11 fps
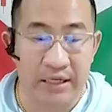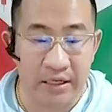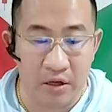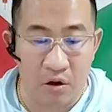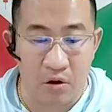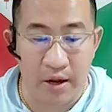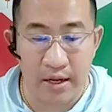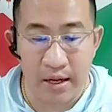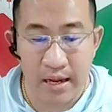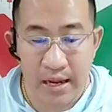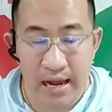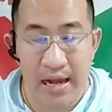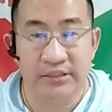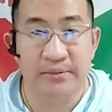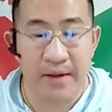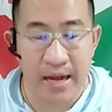
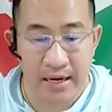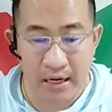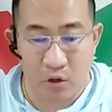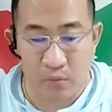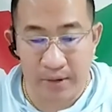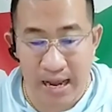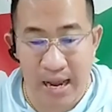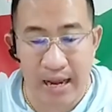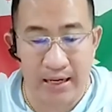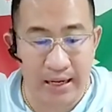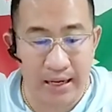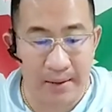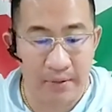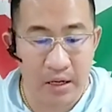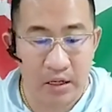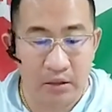1,755 เหรียญลงมาได้นะครับ
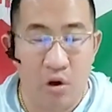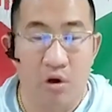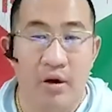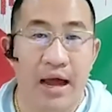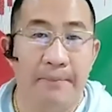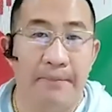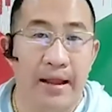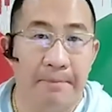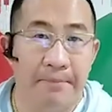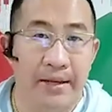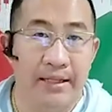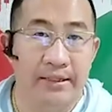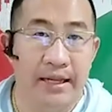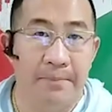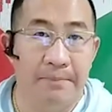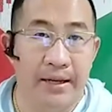ทองคำเนี่ยเปลี่ยนเท
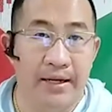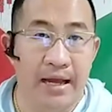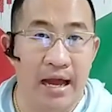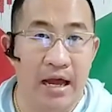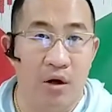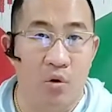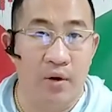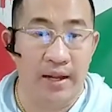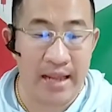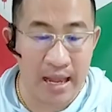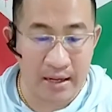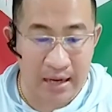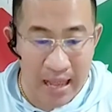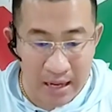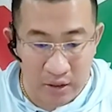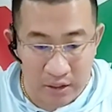นเป็นขาลงระยะก
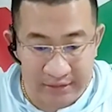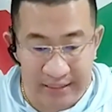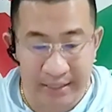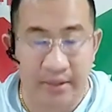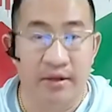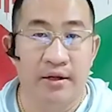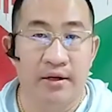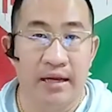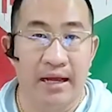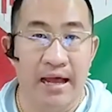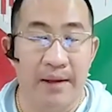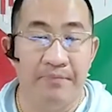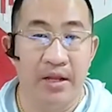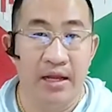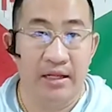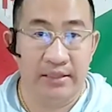ลางก็จริงนะครับ
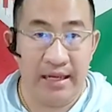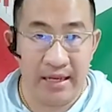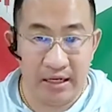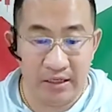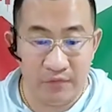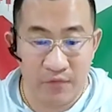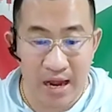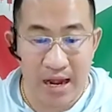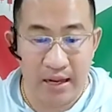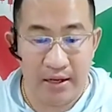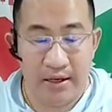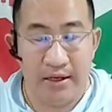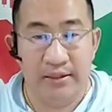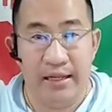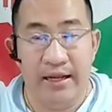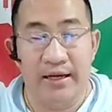แต่อย่าลืมว่า
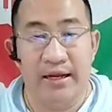เทน